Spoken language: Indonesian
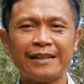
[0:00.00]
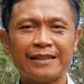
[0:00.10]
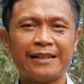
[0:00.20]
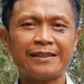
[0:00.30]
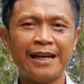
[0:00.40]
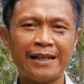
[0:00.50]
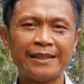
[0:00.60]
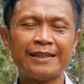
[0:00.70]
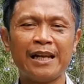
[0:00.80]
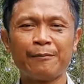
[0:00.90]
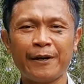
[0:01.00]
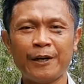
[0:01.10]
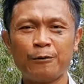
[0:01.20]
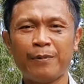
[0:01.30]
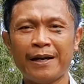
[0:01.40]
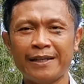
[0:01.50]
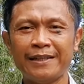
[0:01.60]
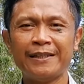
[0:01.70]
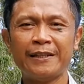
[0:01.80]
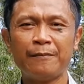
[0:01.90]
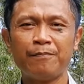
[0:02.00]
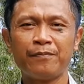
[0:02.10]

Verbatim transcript: terjadi dalam kehidupan ini.